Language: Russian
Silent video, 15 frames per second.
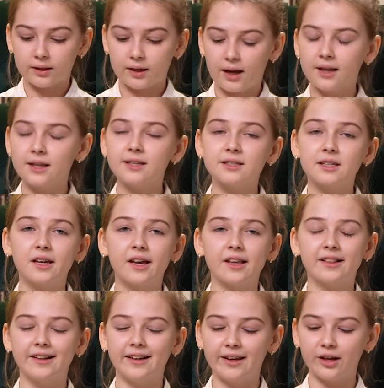«Я риски
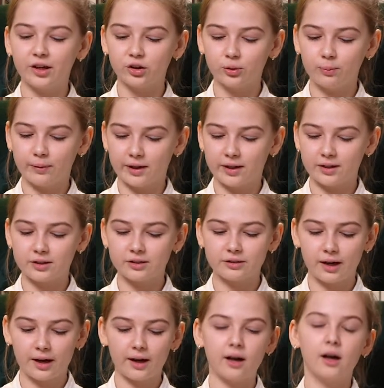котлету
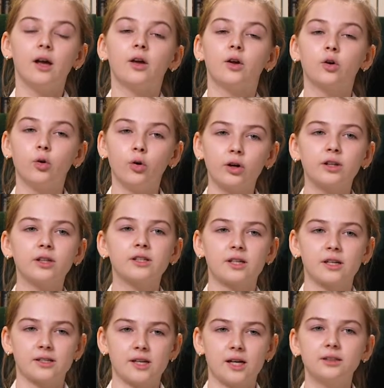принесла», — гордо
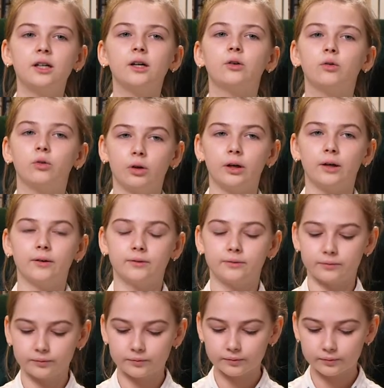сказала Оля.
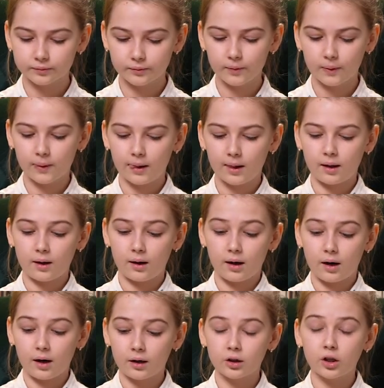
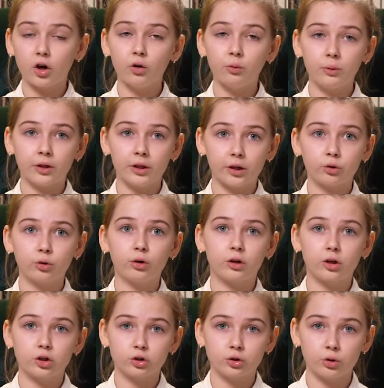«Она у меня
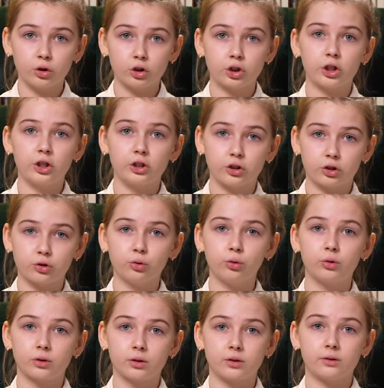только что шесть
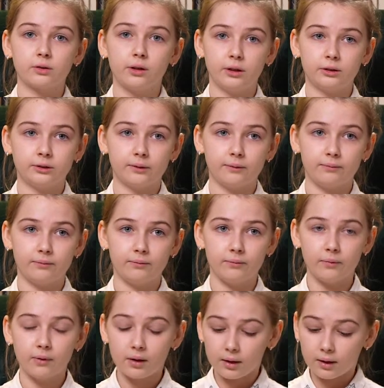штук съела», —
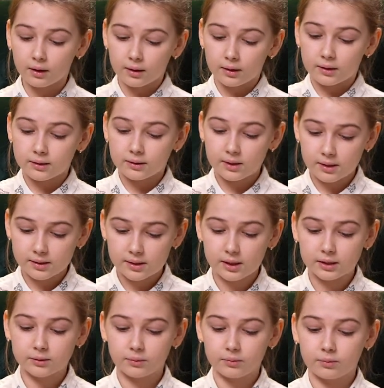
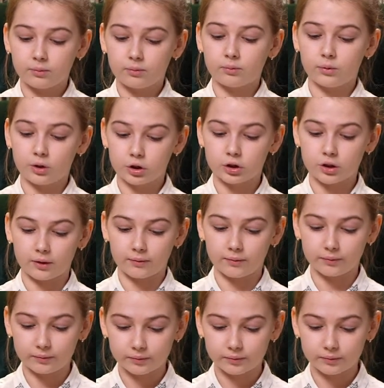сказал Мишка.